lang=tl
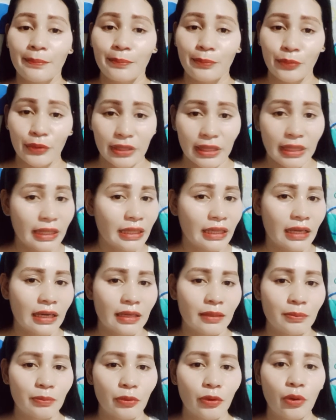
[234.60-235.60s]
pwede na
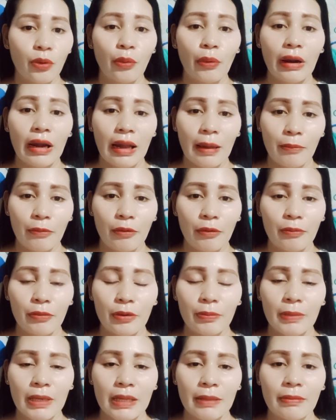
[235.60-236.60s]
rin po, wala pong
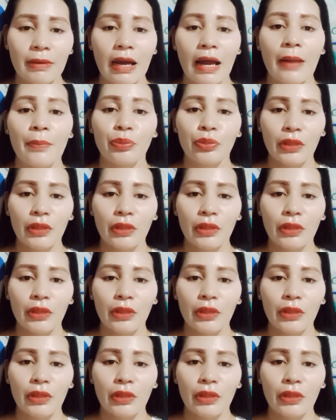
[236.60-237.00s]
problema.